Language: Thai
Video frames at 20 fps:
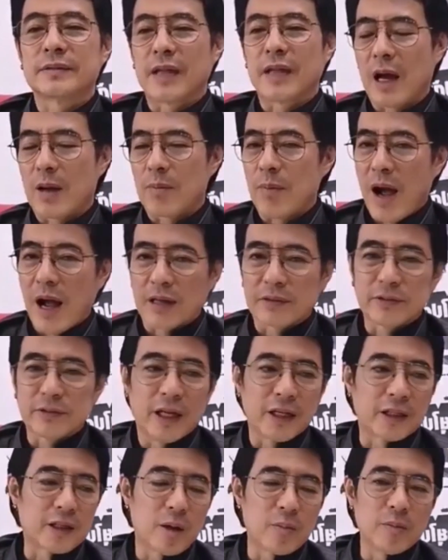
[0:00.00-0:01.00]
ตั้งพรรคเส
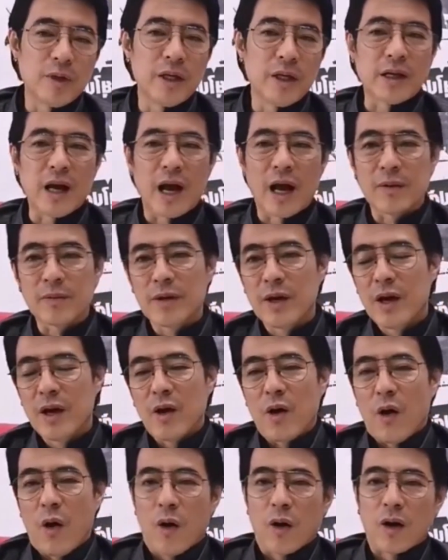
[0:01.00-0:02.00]
ร็จก็มีการ
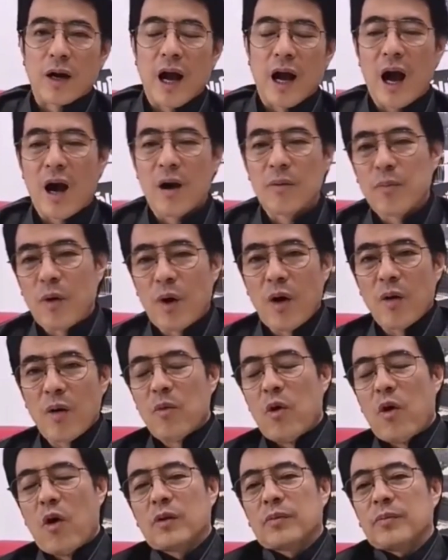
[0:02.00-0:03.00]
ออกข่าวโปร
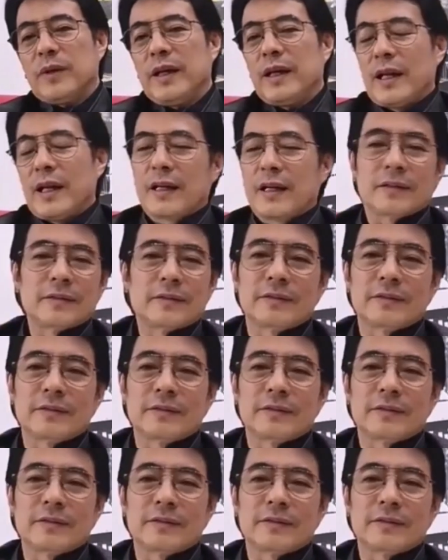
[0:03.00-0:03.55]
โมทมีอะไร